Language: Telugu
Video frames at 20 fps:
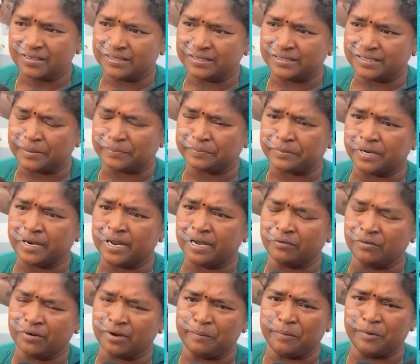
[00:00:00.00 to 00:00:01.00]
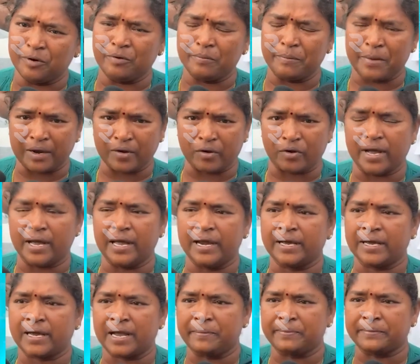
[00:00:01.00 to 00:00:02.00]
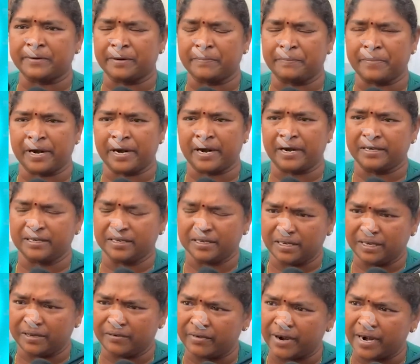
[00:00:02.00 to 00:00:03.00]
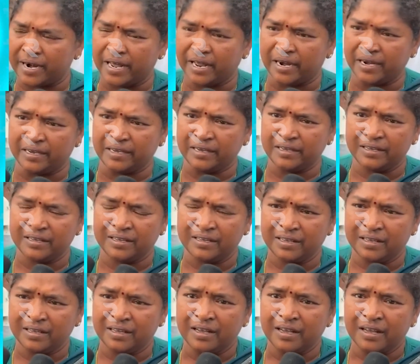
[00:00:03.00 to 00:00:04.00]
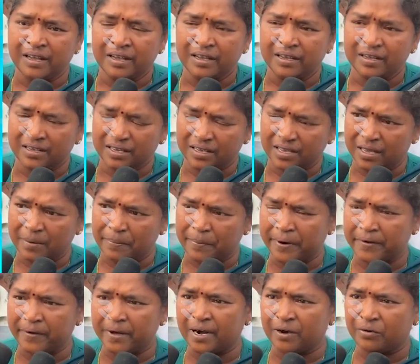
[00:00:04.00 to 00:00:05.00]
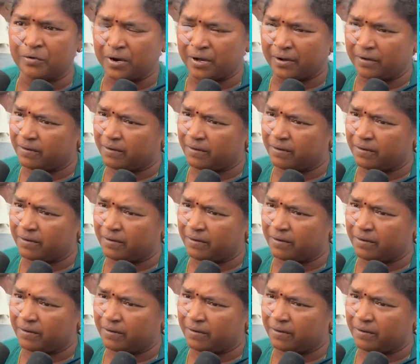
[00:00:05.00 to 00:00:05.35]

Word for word: చెప్తూనే ఉన్నాము మాకు ఒక హెలికాప్టర్ ప్రకటి ఇవ్వండి అని ఇప్పటి వరకు కూడా